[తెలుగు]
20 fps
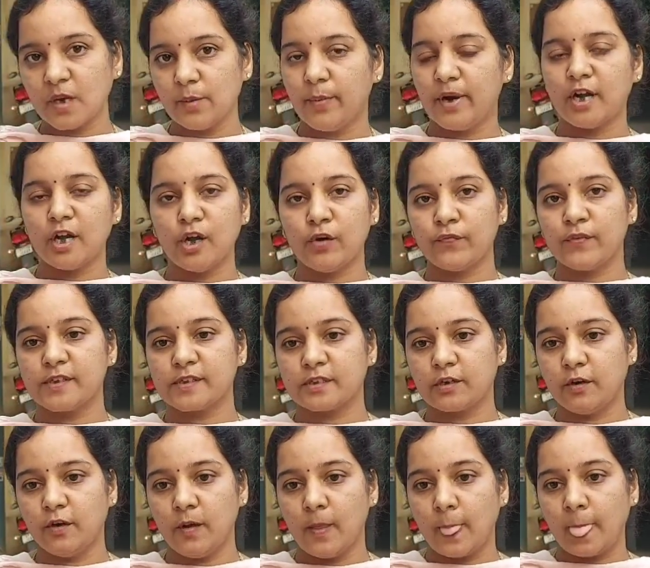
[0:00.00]
మండల
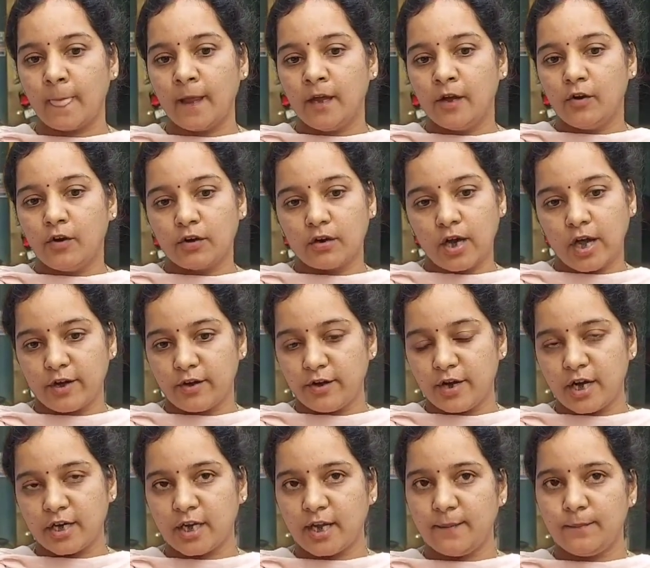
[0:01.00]
ఆఫీస్లో
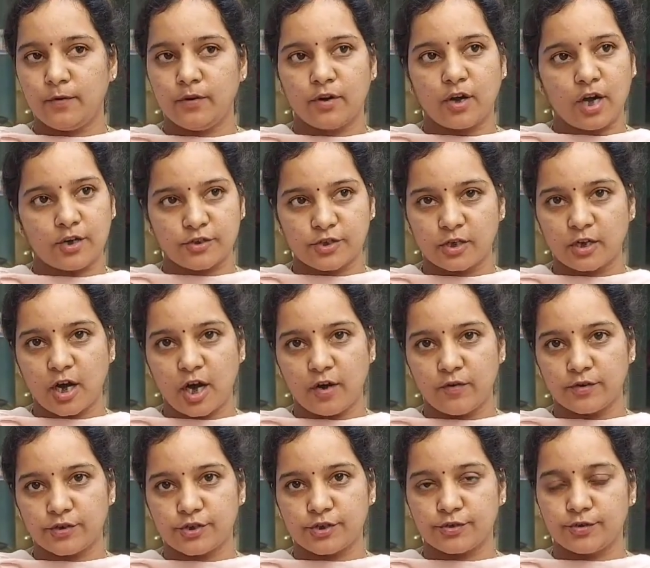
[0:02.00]
కరోనా టైంలో ఖర్చులు
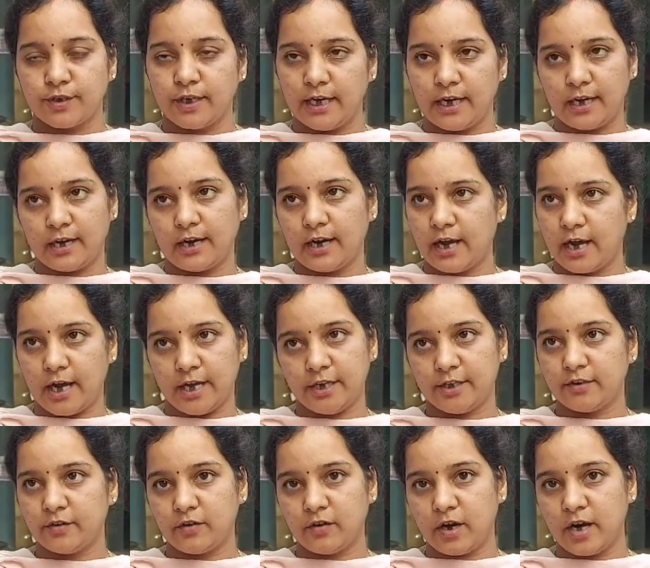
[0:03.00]
కావచ్చు ఇలాగా
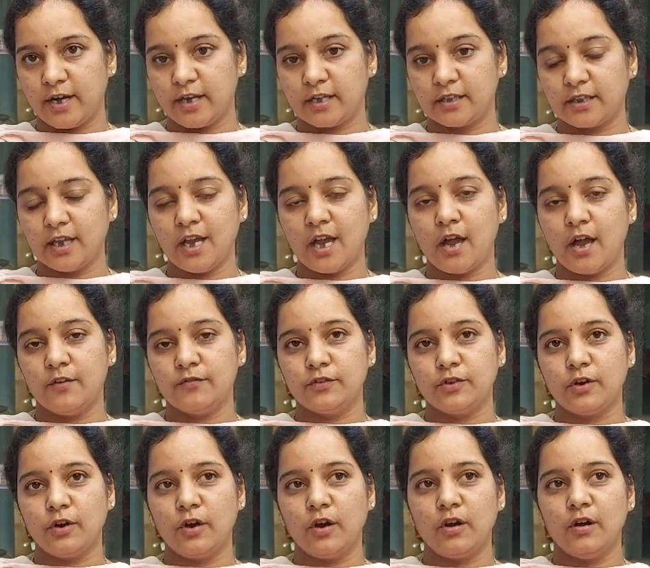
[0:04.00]
ఐదు అడిగితే
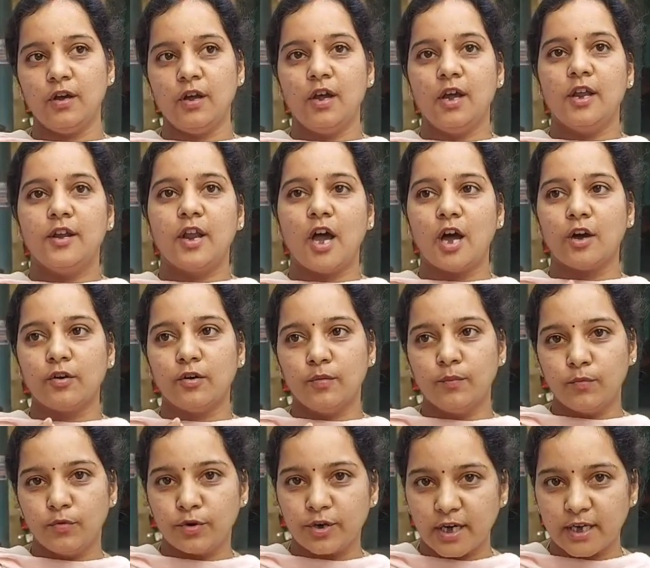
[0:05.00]
అందులో నాకు
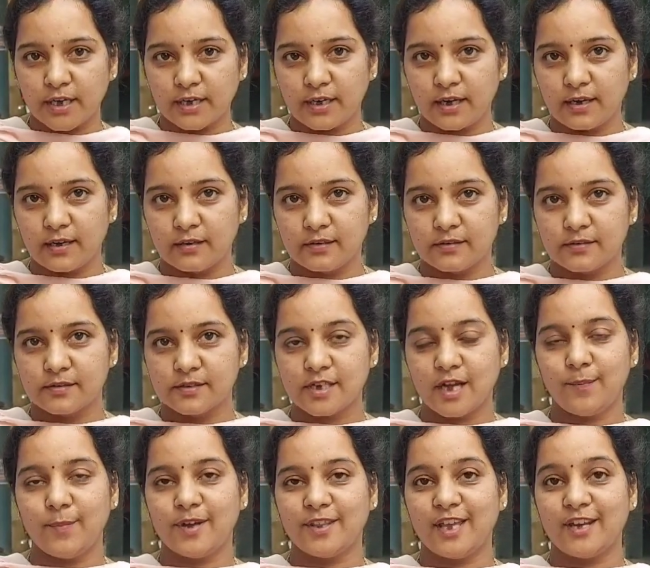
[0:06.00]
మూడింటికి
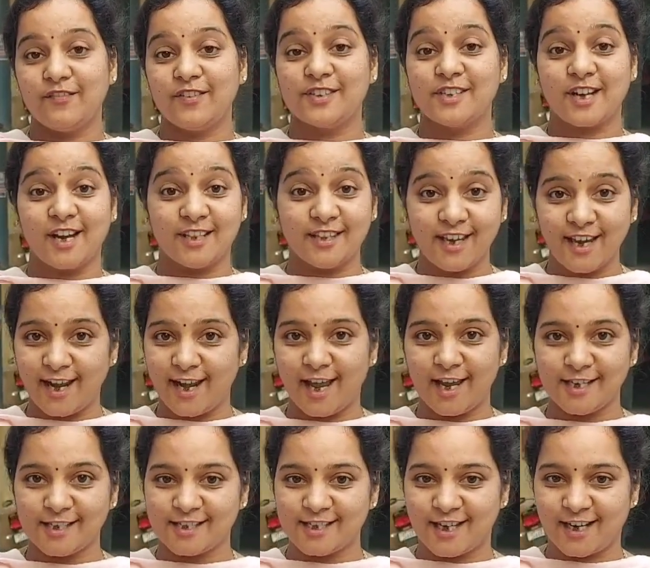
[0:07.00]
సమాధానం ఇచ్చారు అది ఎలా
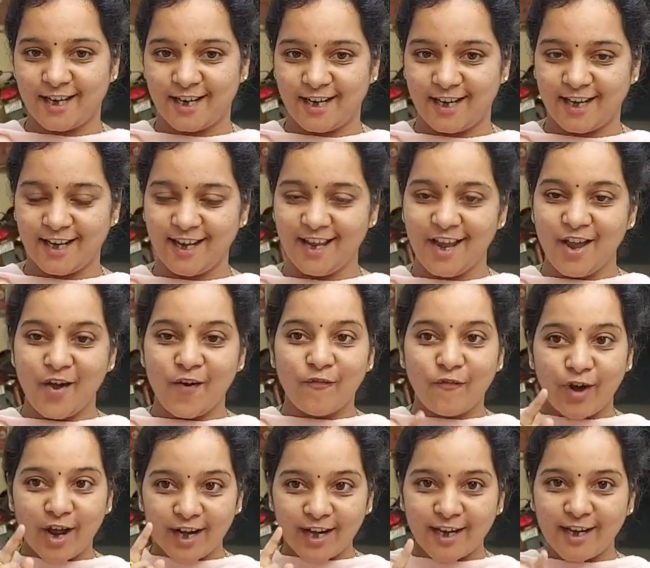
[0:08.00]
ఇచ్చారంటే
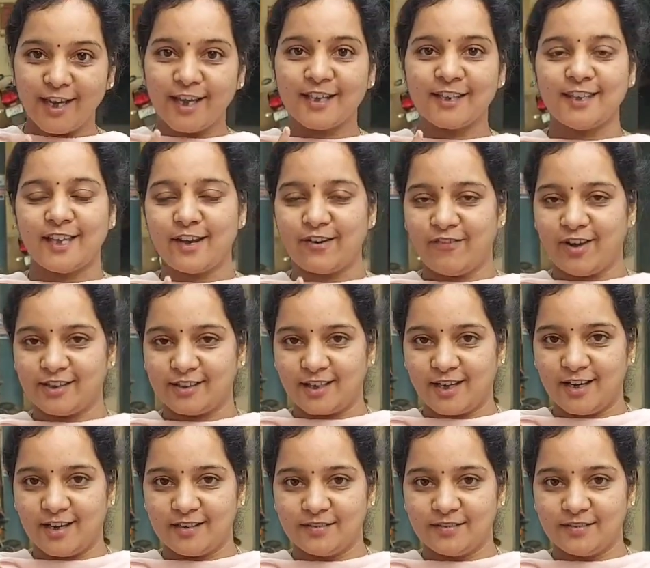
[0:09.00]
వన్ ఇయర్ తర్వాత